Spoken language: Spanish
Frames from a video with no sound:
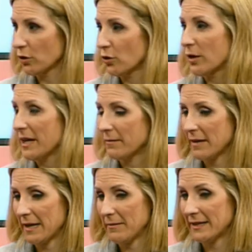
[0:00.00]
todo, e,
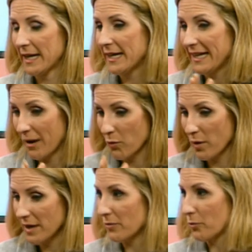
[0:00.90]
evitar el
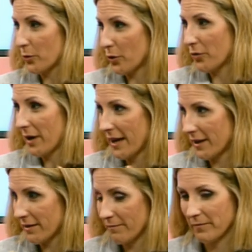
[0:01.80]
agua o
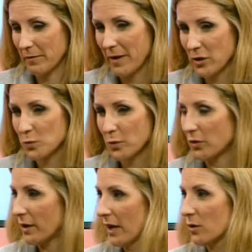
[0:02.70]
prolongar baños
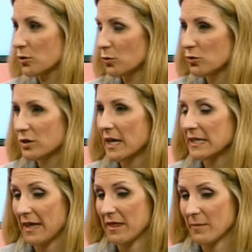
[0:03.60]
prolongados,
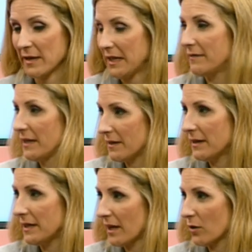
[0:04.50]
duchas y encima que le viene
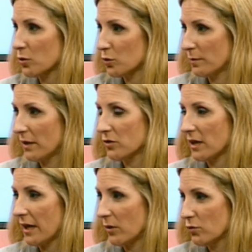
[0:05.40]
bien ir acostumbrándose
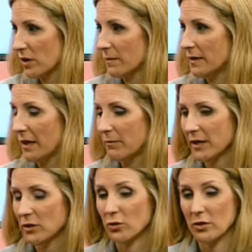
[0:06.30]
a la ducha en vez del
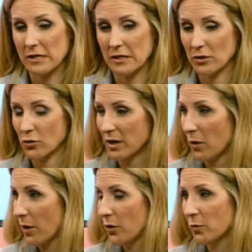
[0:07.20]
baño con
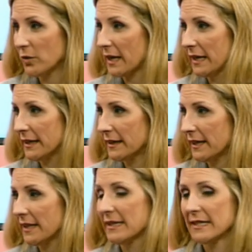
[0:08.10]
agua no muy
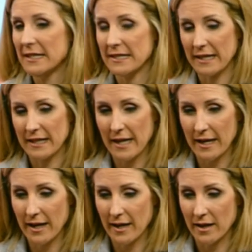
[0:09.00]
caliente,
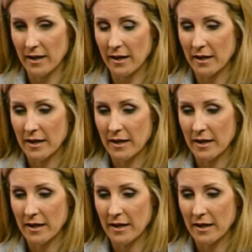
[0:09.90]
secar a...